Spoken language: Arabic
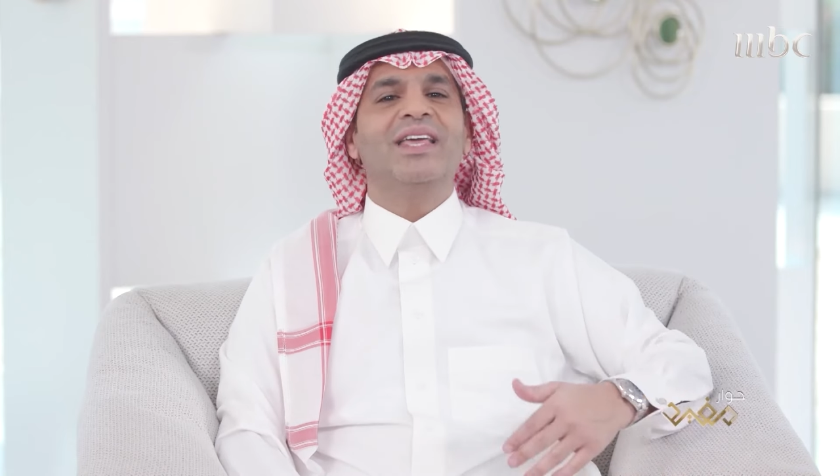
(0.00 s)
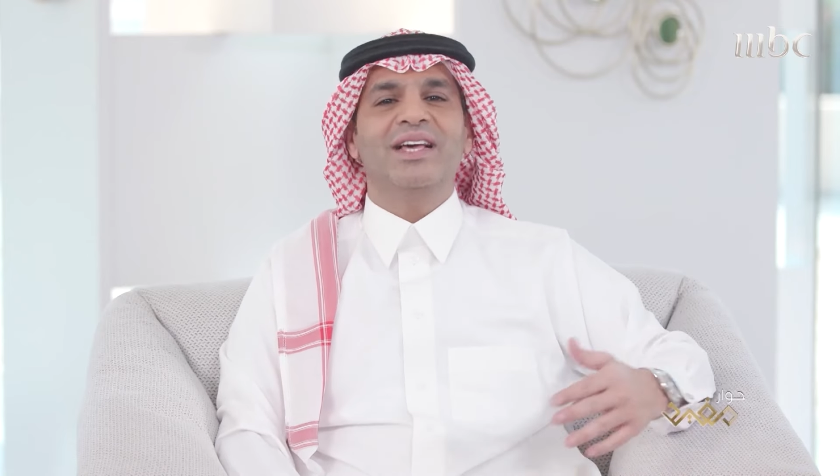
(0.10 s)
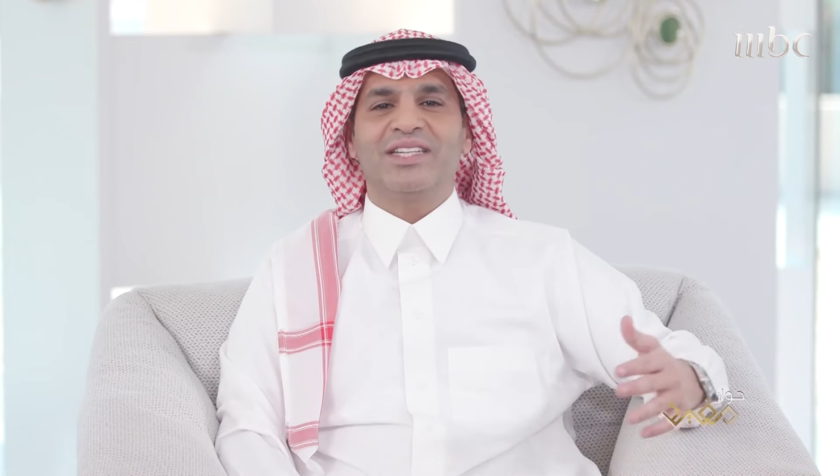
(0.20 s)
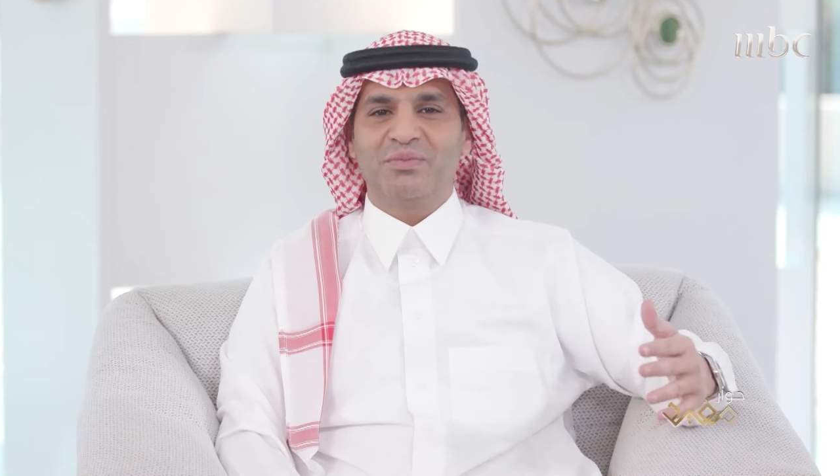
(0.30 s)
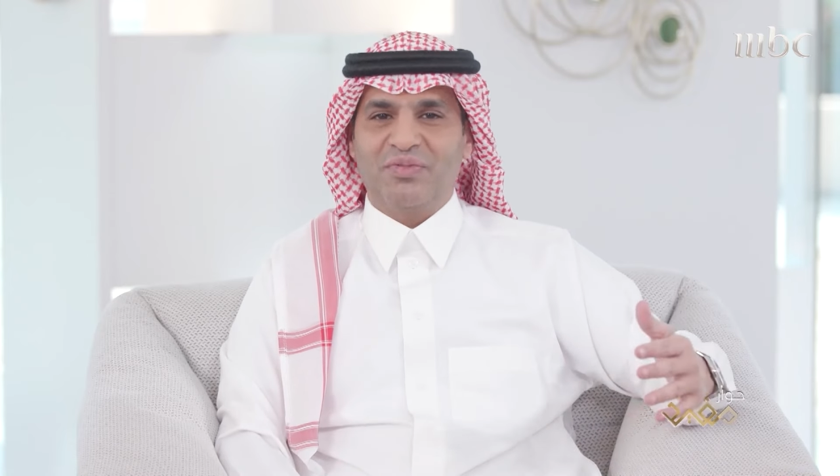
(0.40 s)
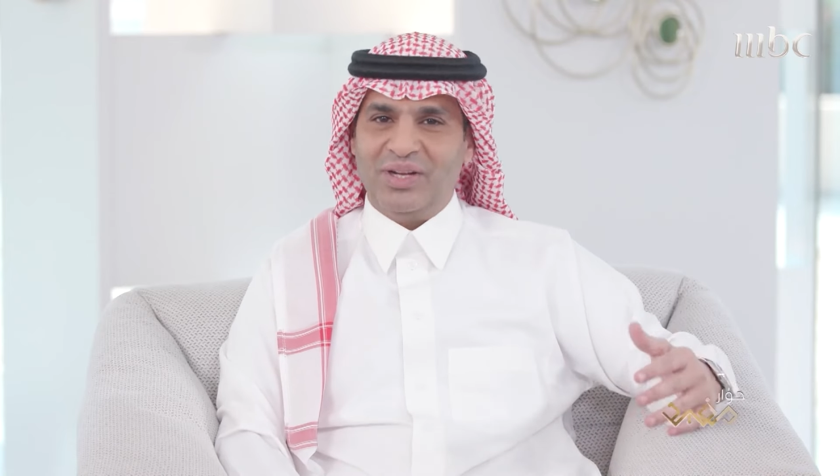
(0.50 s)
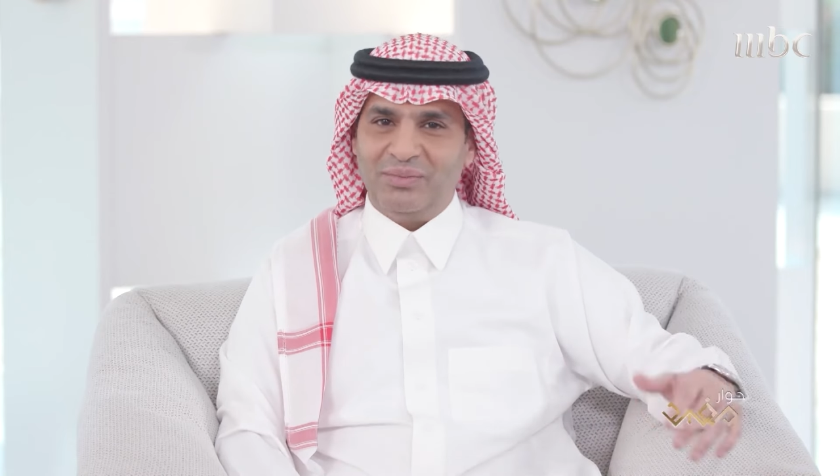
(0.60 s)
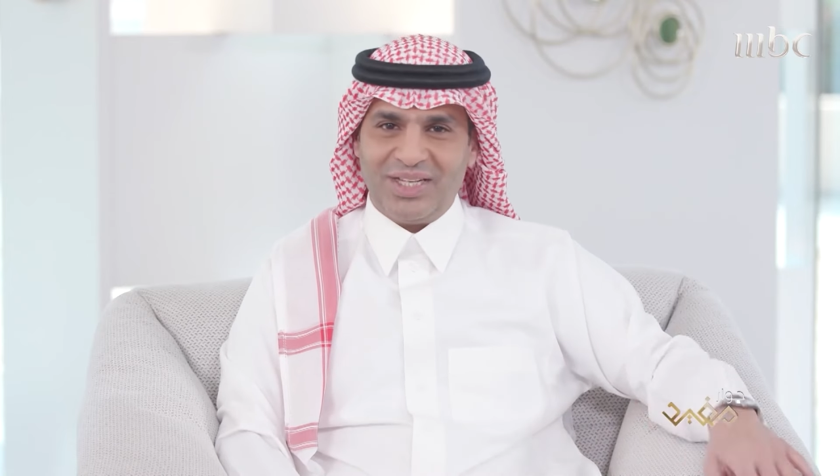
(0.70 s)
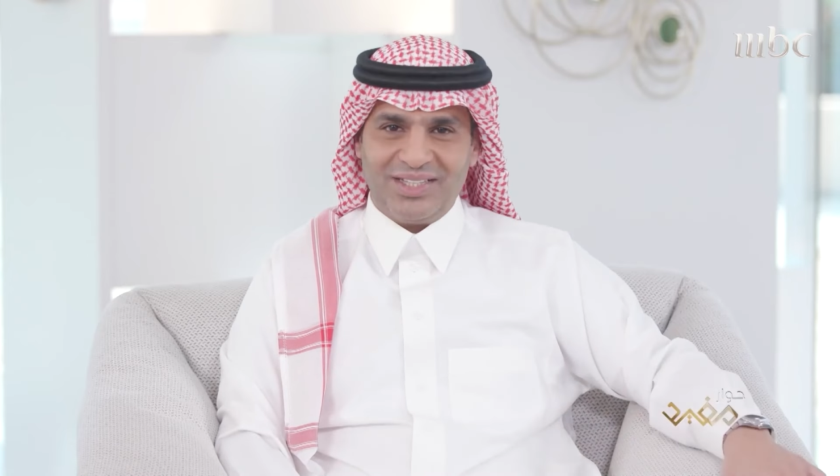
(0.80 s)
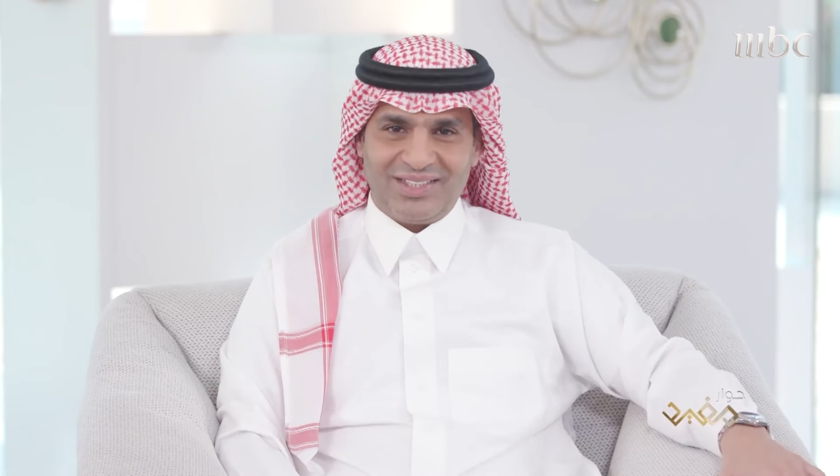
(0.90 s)
أي أزمة في
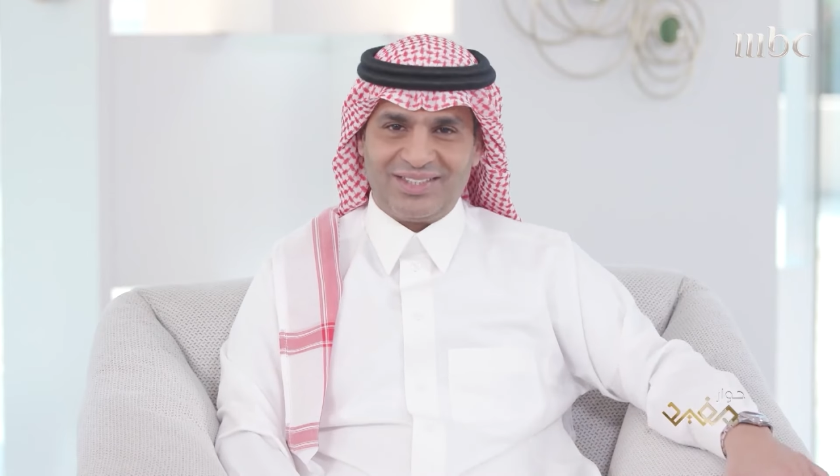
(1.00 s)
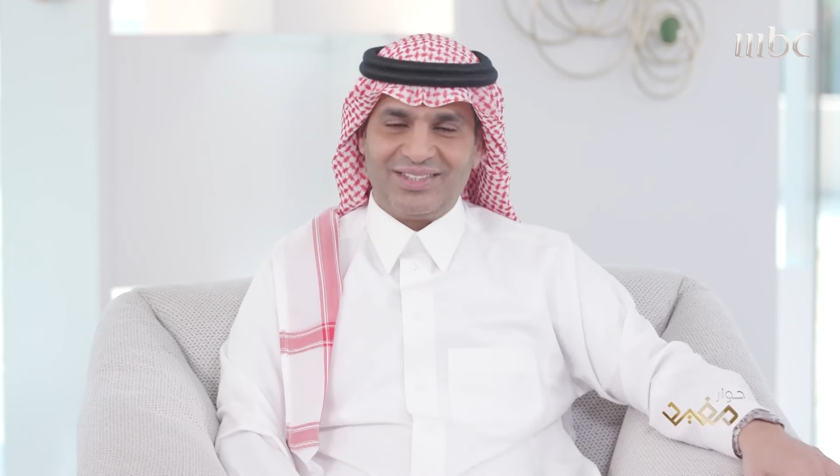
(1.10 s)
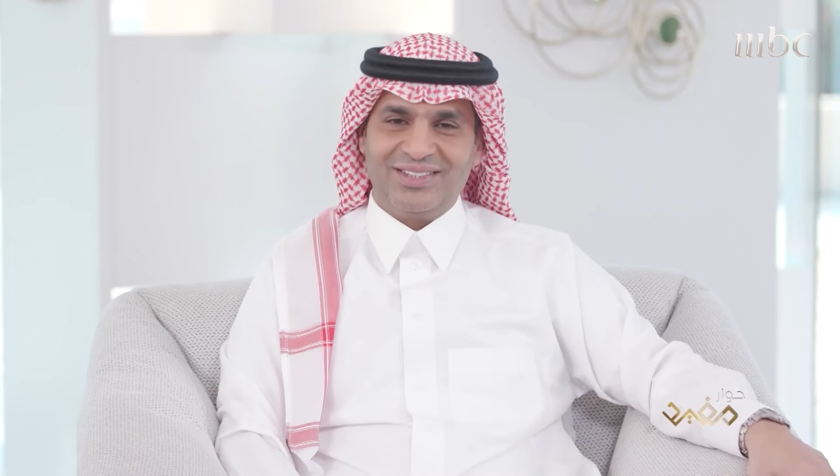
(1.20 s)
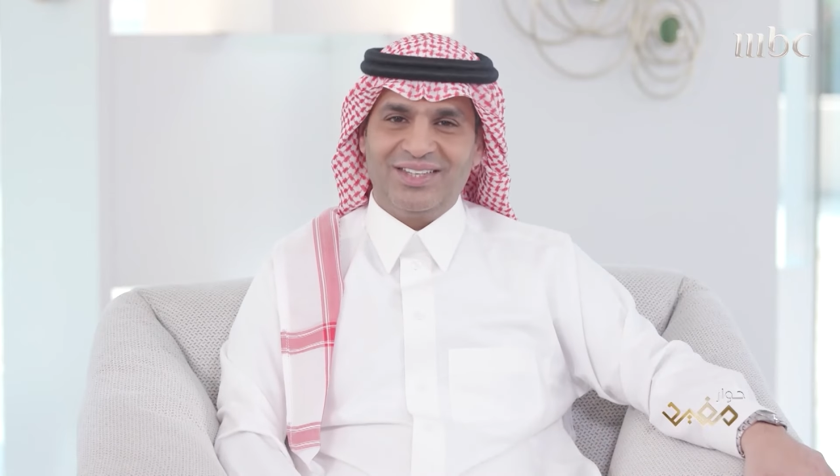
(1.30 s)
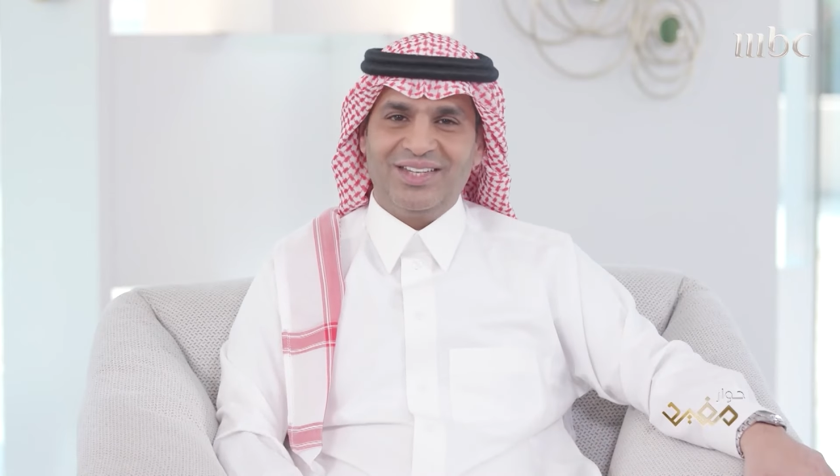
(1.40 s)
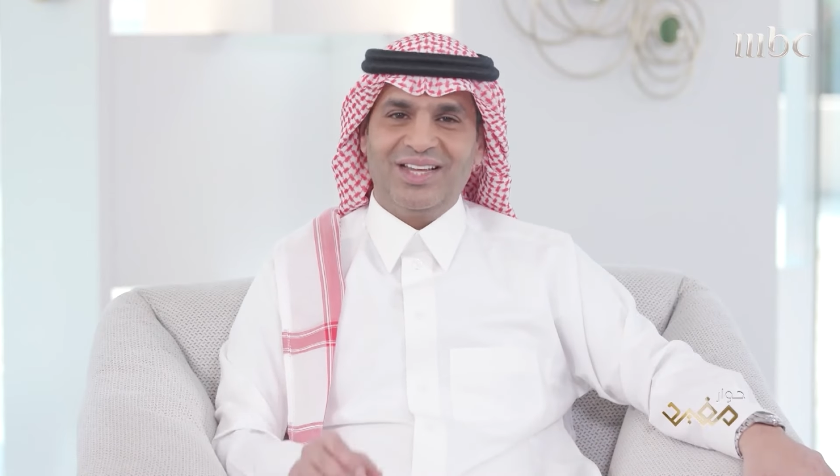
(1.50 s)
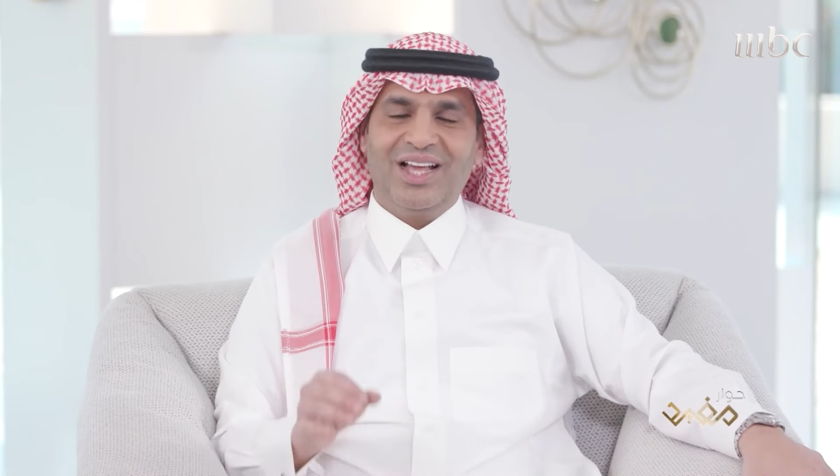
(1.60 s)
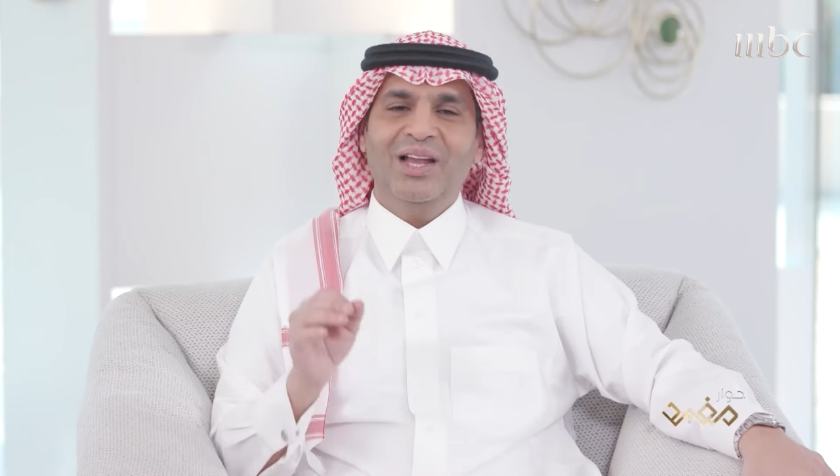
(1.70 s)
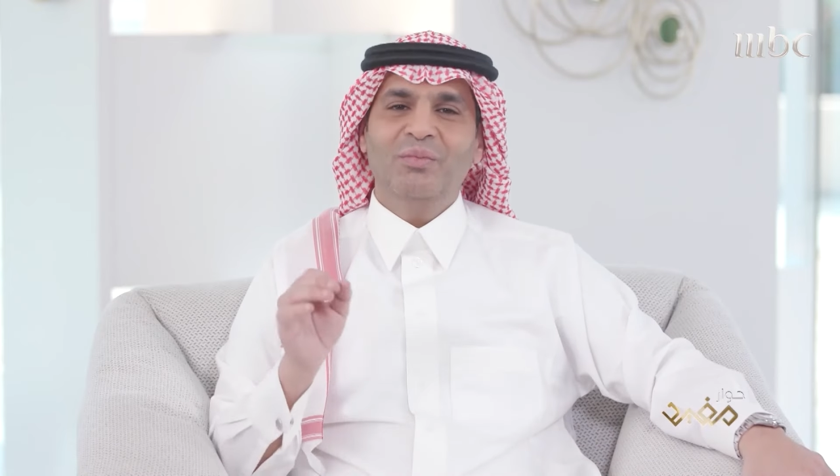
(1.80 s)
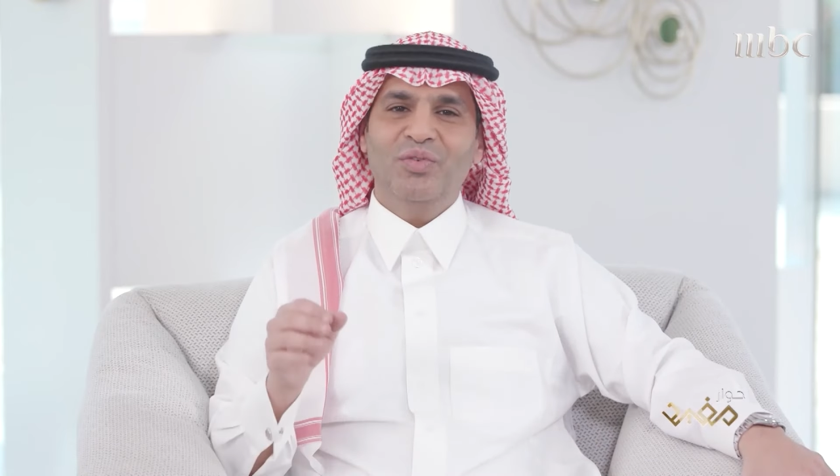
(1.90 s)
الإمدادات
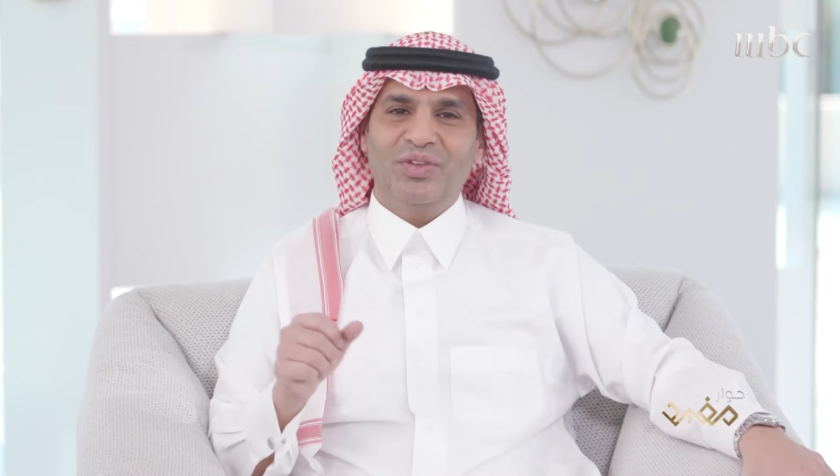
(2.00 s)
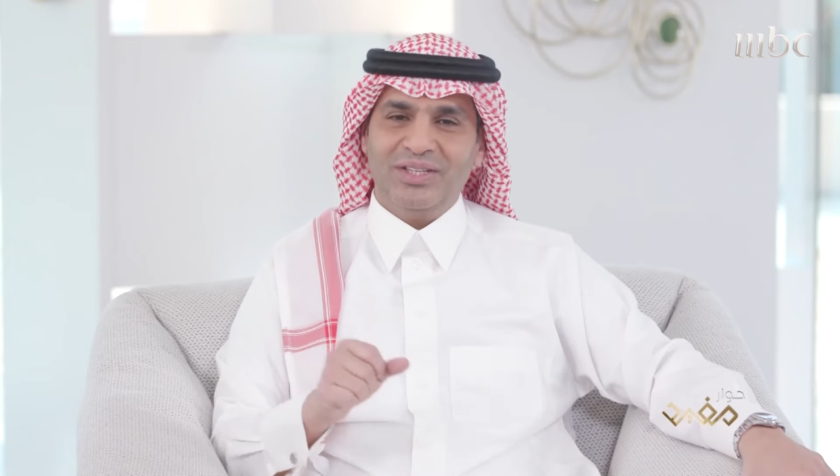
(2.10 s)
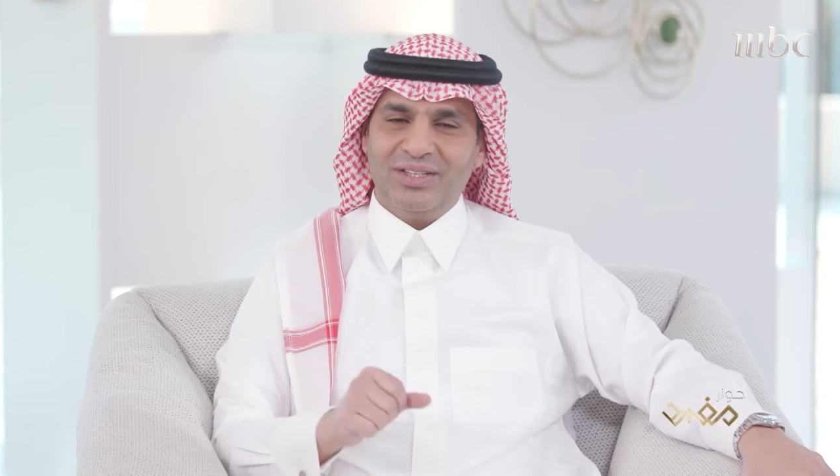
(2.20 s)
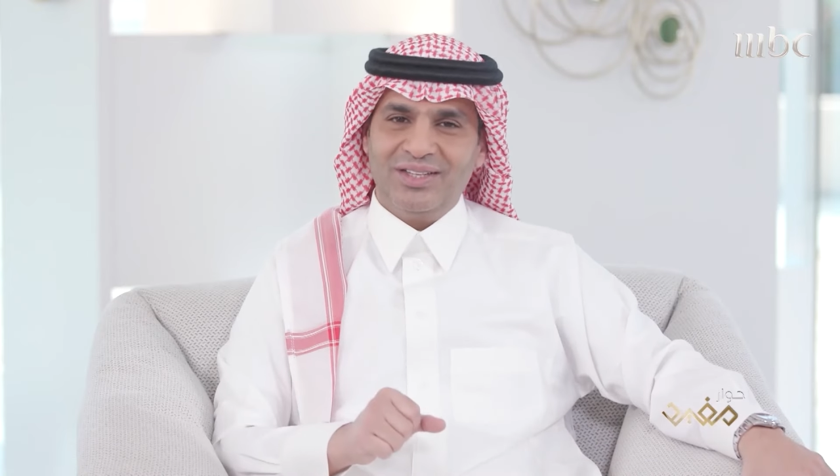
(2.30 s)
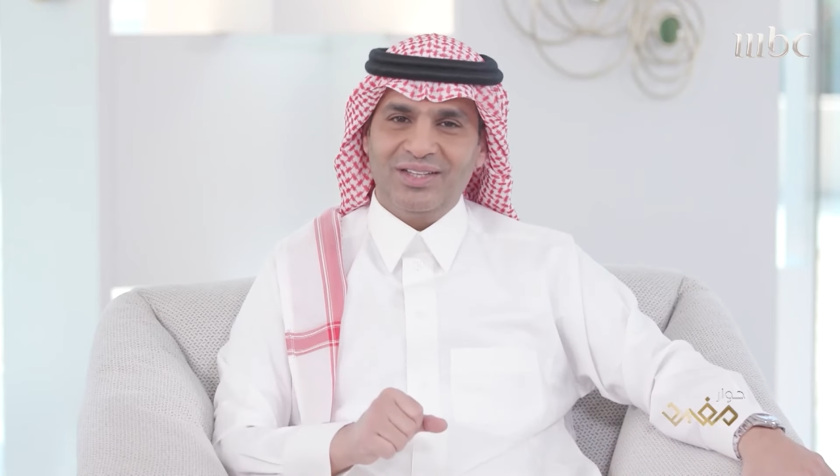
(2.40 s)
المفيد